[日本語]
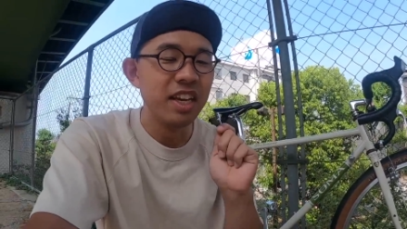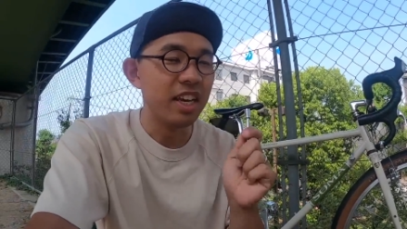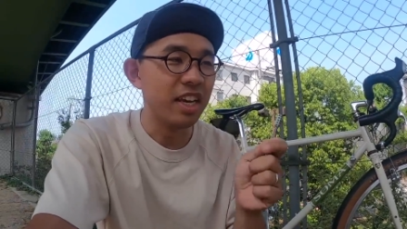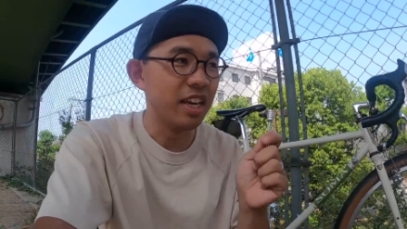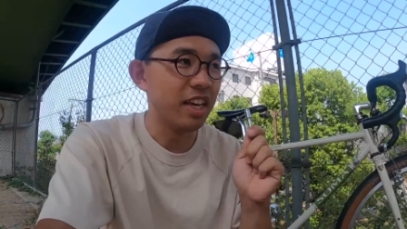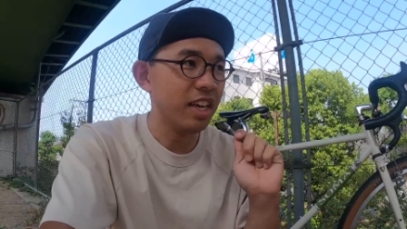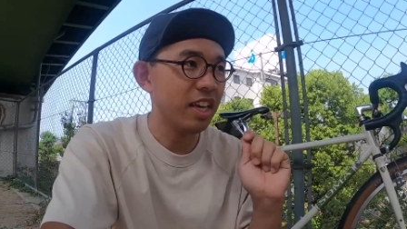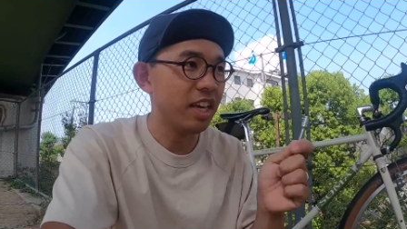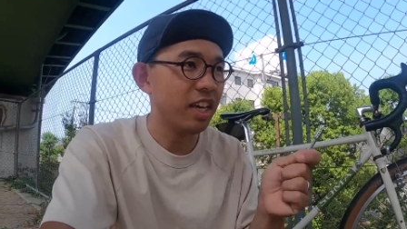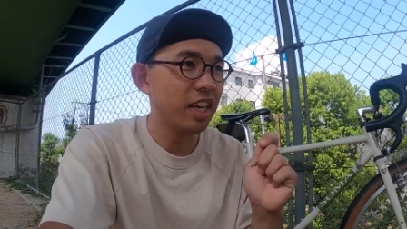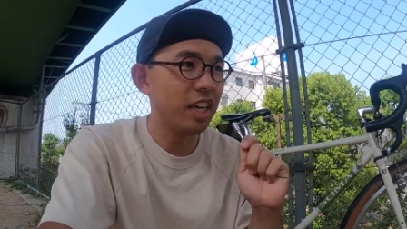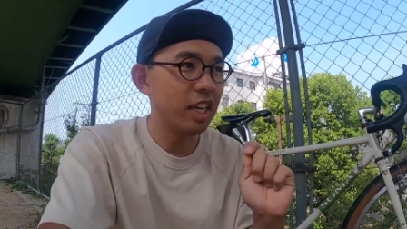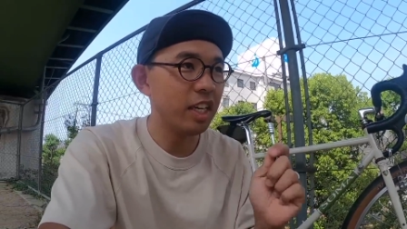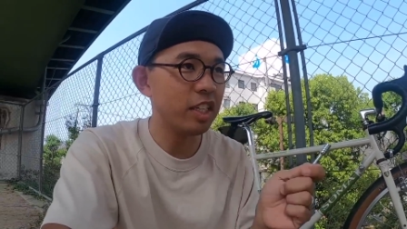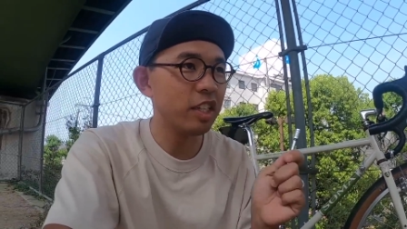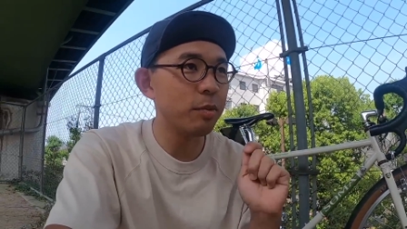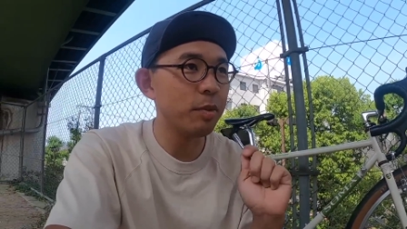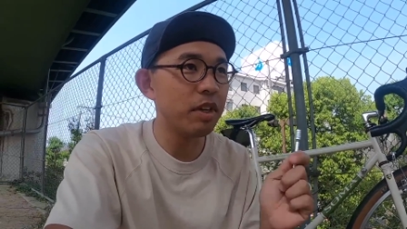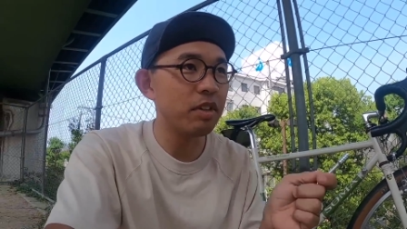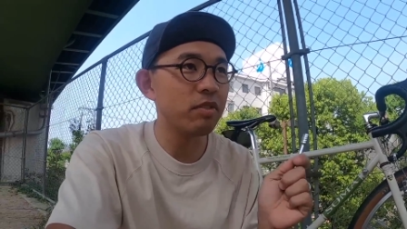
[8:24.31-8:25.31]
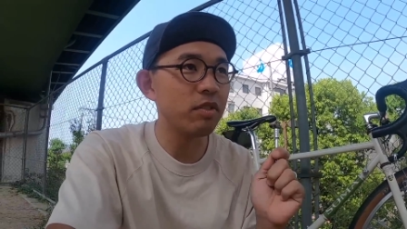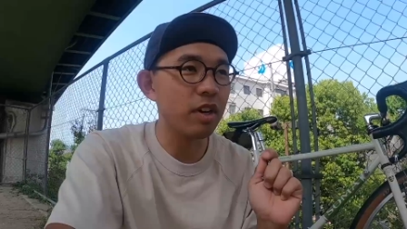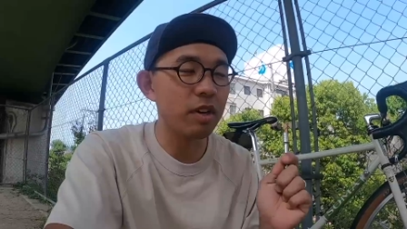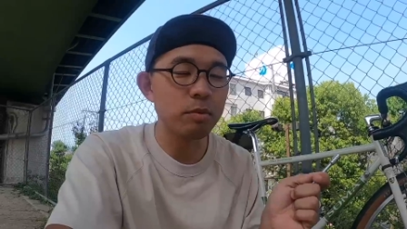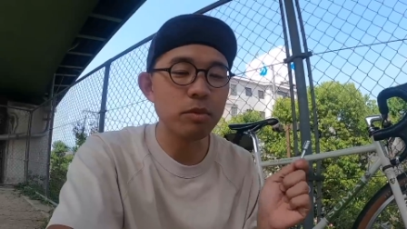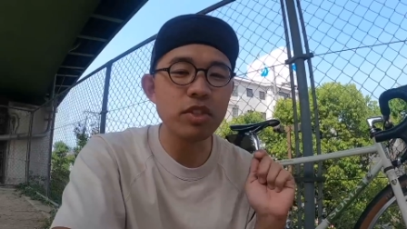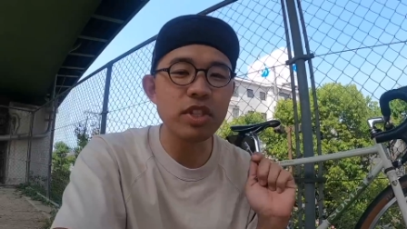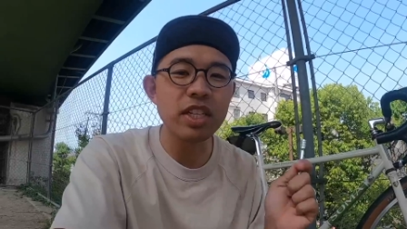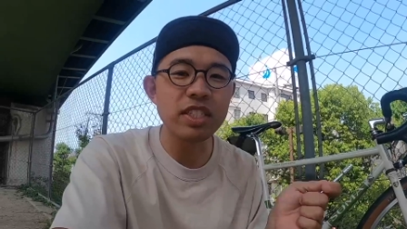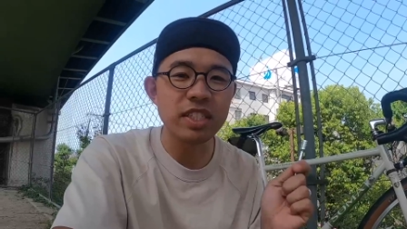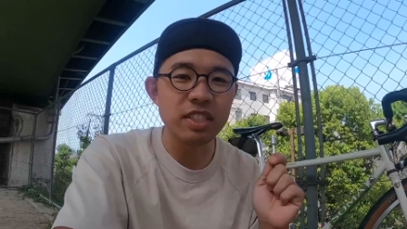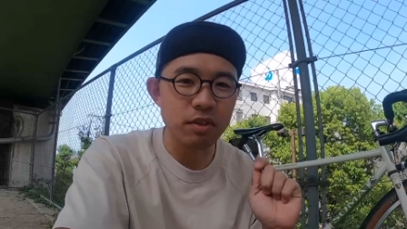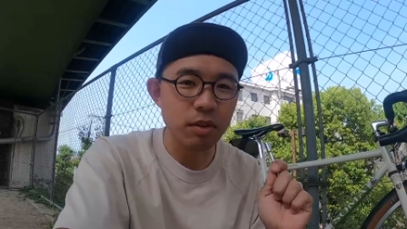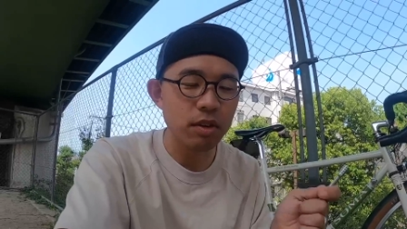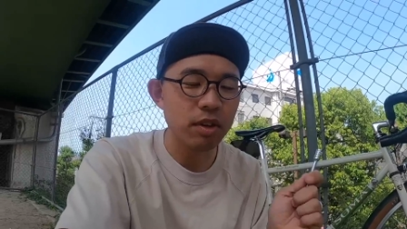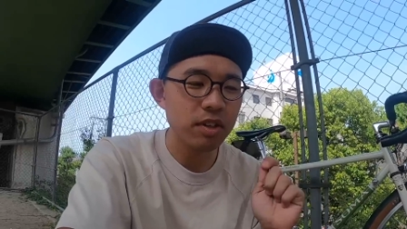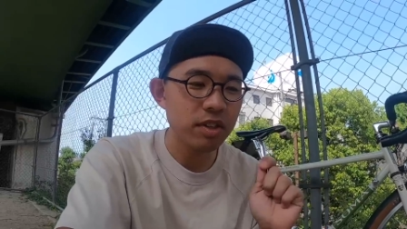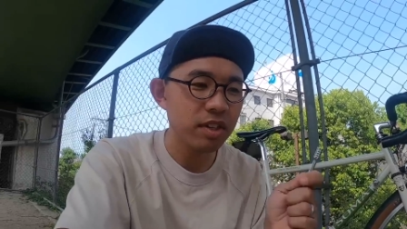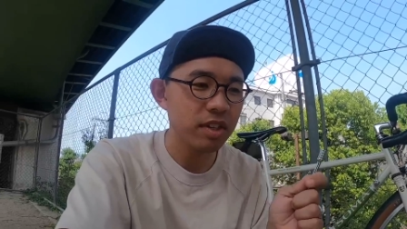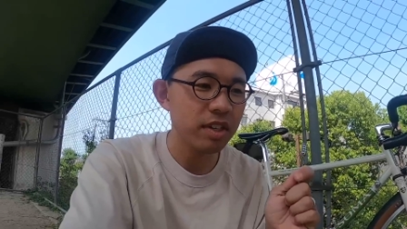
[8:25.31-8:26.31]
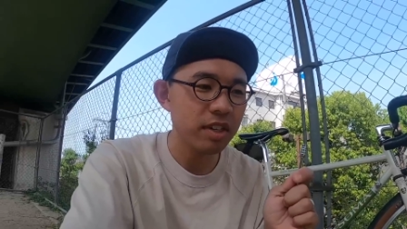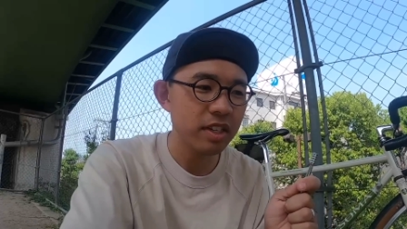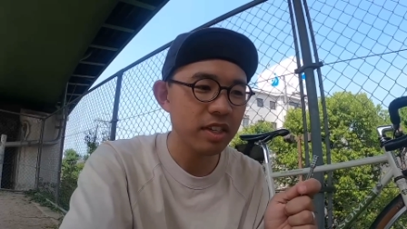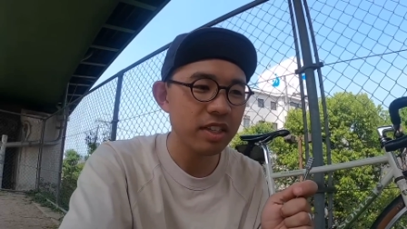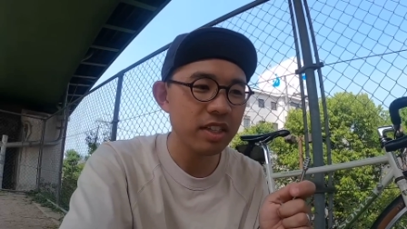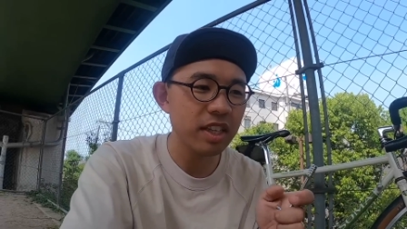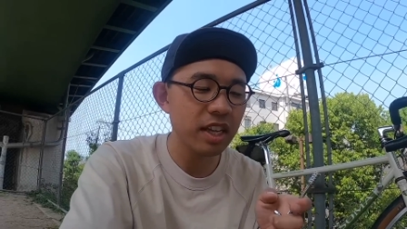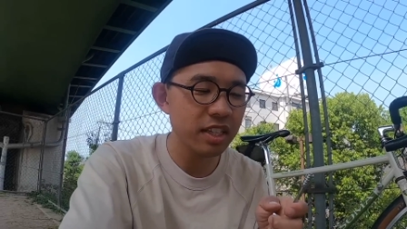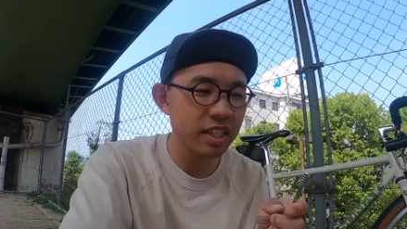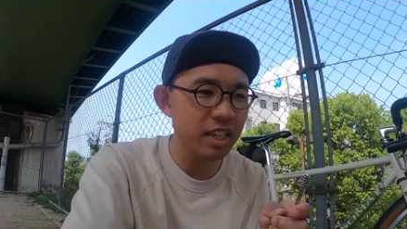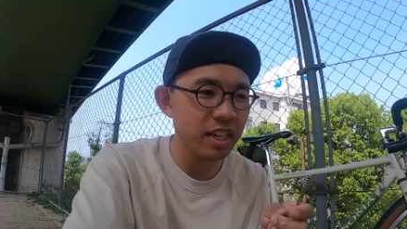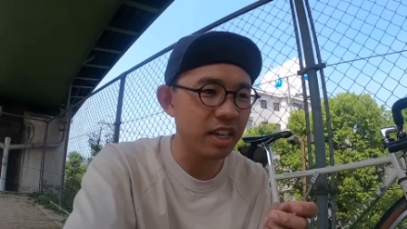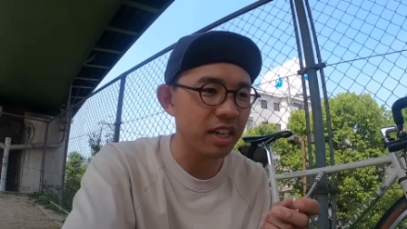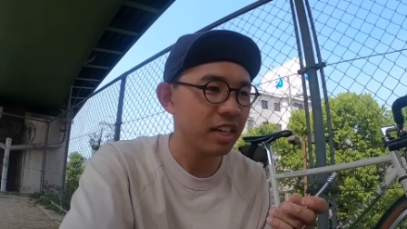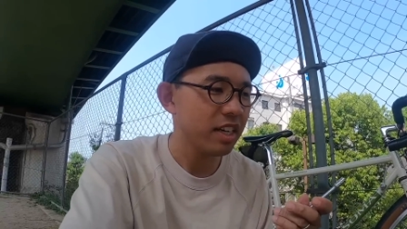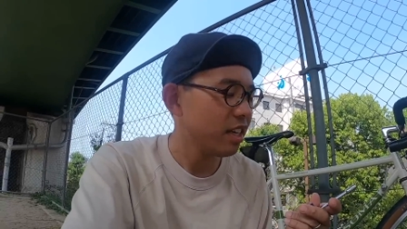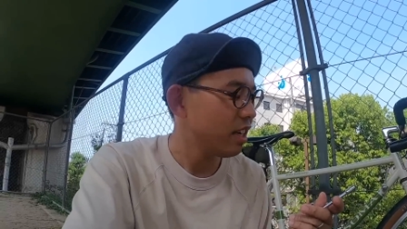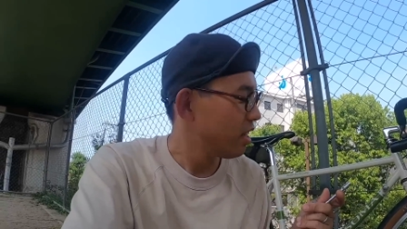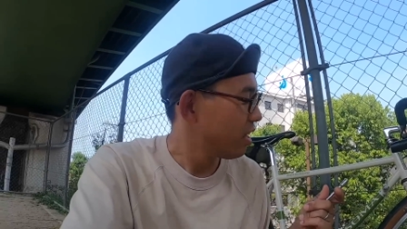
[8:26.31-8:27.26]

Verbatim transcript: えー、決めるのが難しいとただ